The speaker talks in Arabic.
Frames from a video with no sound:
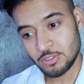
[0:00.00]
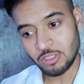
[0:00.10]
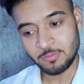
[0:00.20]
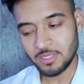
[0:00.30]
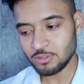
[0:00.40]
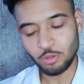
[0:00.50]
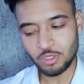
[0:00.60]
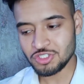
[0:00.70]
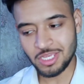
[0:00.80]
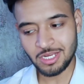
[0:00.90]
صوت مال
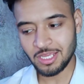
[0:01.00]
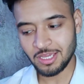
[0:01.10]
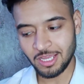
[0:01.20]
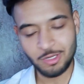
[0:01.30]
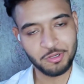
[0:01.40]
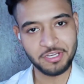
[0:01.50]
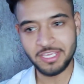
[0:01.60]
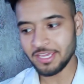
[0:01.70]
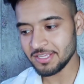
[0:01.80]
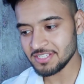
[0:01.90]
طيور الجنة هاي
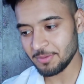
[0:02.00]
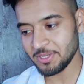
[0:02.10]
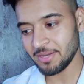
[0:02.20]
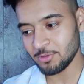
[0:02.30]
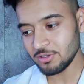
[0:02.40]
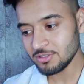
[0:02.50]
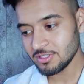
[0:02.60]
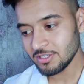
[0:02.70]
الأغنية سامعيها مو؟